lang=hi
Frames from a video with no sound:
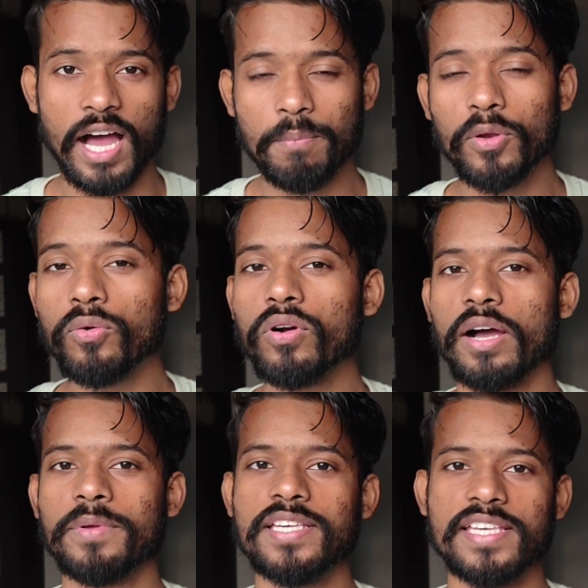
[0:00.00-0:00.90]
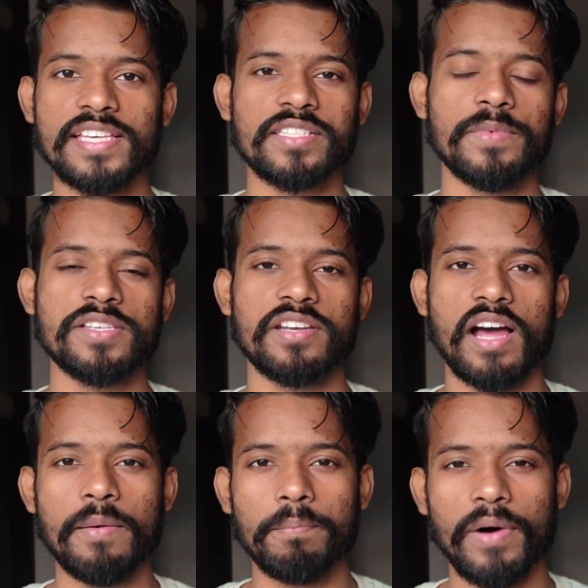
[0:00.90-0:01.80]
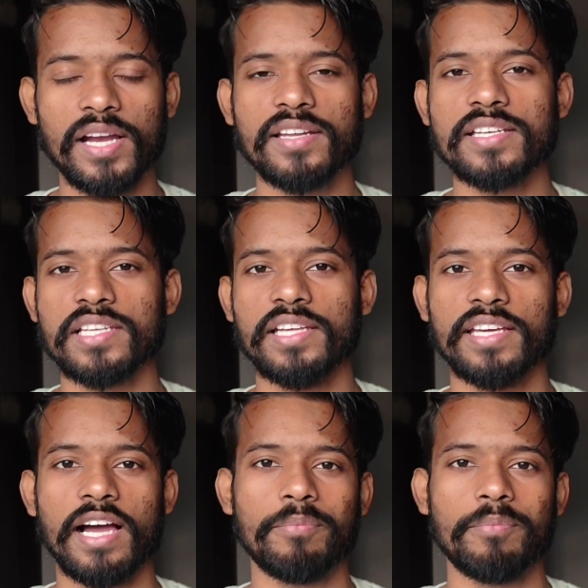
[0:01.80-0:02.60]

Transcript: आप लोगों का भी ये सेमेस्टर आप मान कर चलिए कि